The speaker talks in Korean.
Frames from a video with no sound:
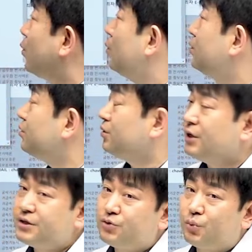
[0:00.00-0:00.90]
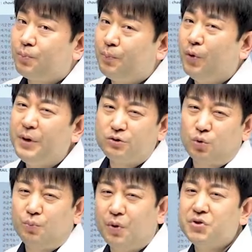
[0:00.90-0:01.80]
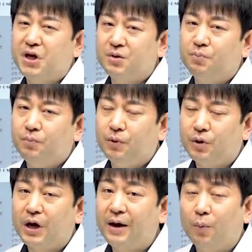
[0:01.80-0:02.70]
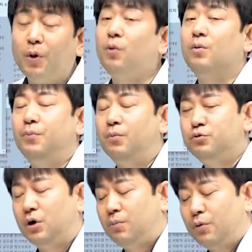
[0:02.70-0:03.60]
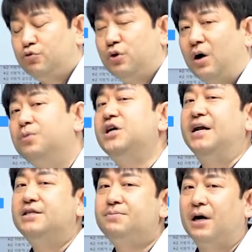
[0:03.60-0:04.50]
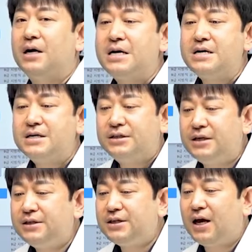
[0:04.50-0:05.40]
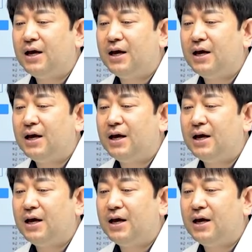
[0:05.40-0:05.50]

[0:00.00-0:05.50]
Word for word: 이런 것들은 이제 좀 범위에 조금 벗어나는 그러니까 어, 어, 어, 범주가 없지 않아 있지만 실제